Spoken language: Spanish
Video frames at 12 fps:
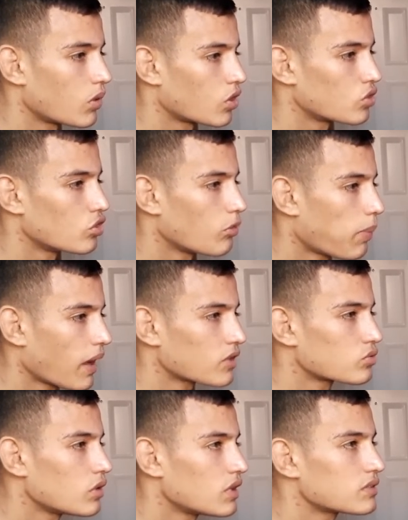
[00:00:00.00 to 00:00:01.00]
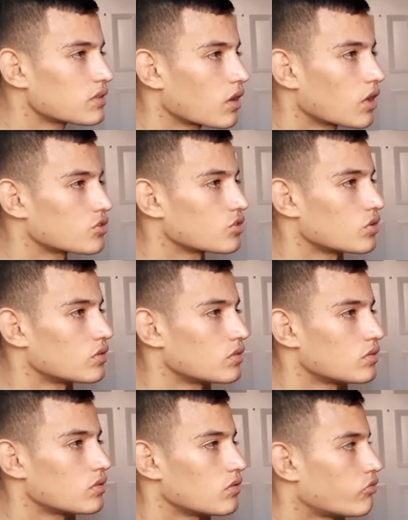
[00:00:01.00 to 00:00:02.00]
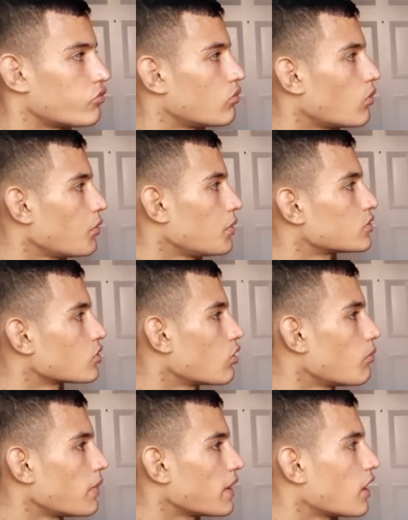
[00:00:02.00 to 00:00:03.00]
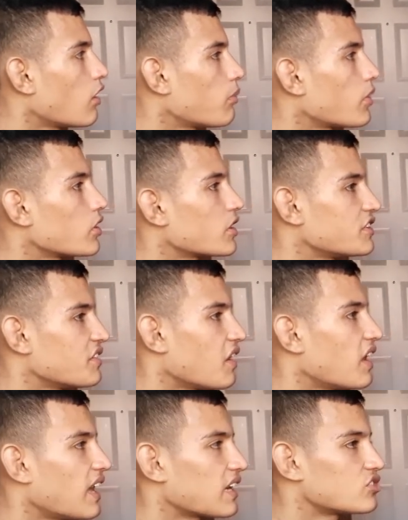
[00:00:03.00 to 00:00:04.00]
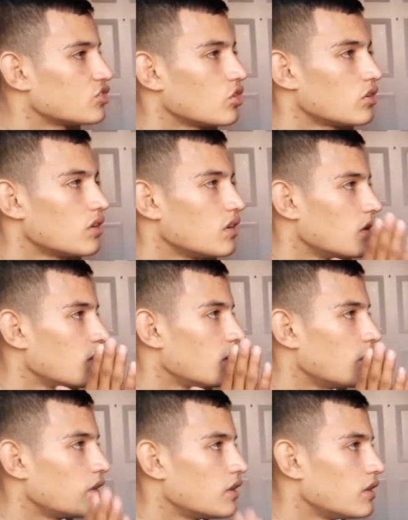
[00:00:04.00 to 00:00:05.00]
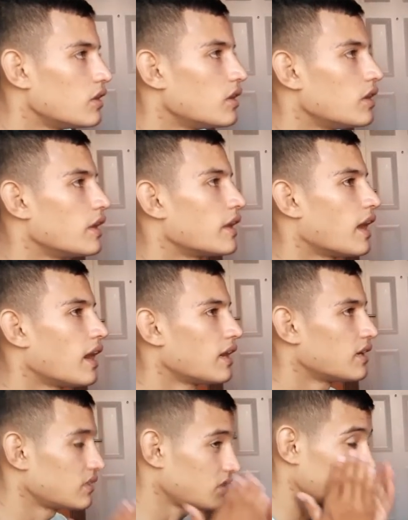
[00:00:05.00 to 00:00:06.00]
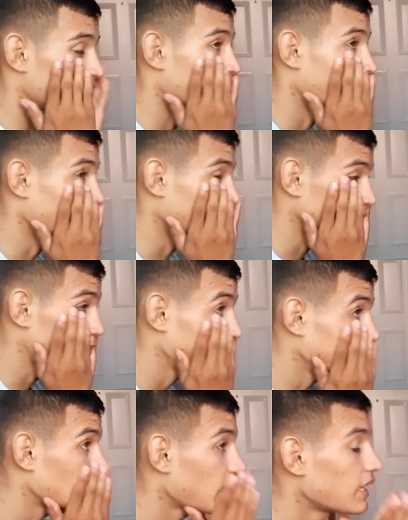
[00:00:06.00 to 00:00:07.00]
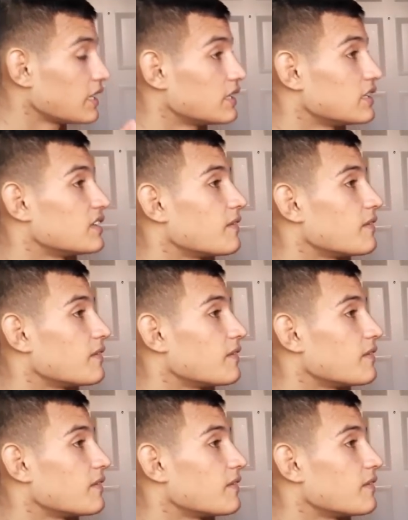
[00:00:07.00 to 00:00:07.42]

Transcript: Bueno, dos para azul en esta ocasión. Un movimiento complicado, pero el que llevaba la acción era Lee, Spencer Lee.